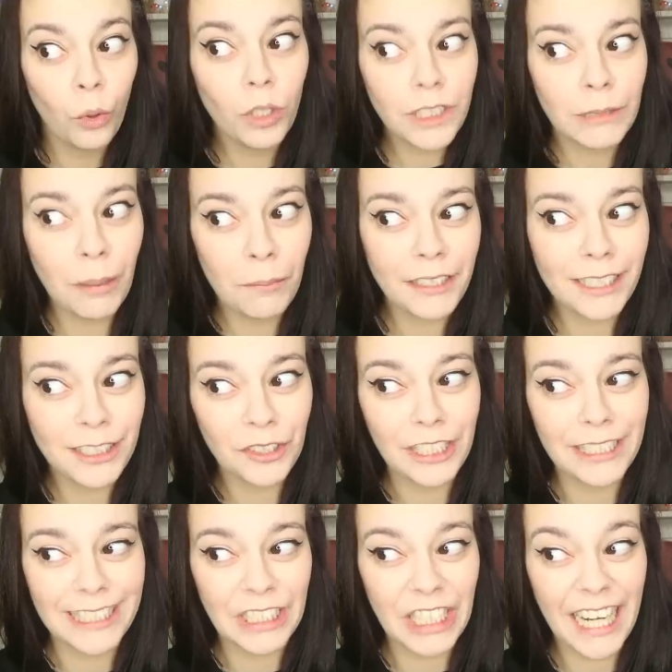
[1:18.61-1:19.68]
Ultimamente sto
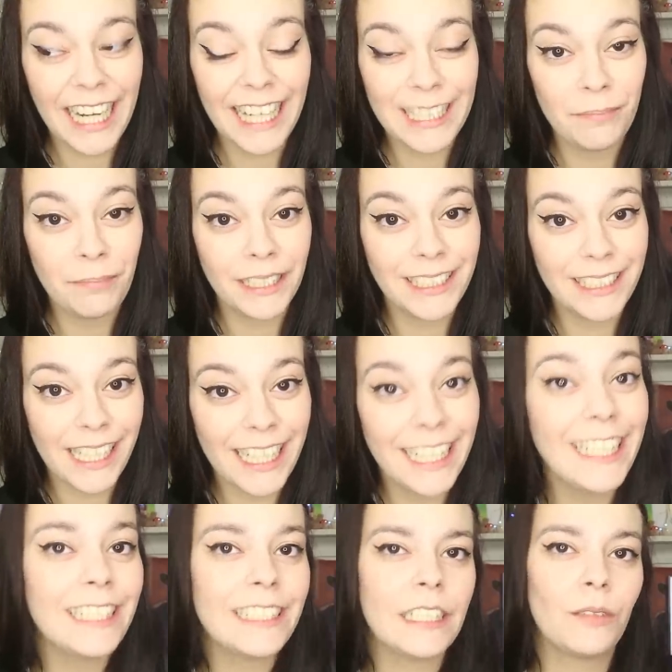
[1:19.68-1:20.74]
iniziando anche ad apprezzare
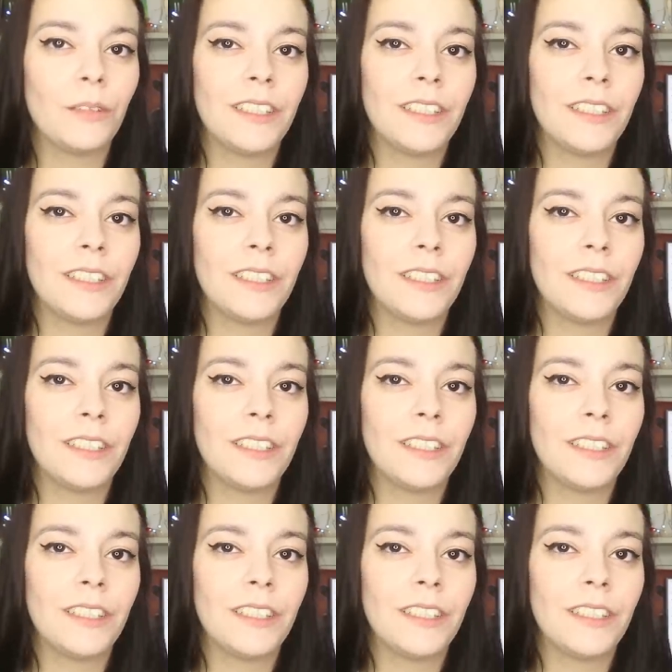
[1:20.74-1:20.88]
l'indie,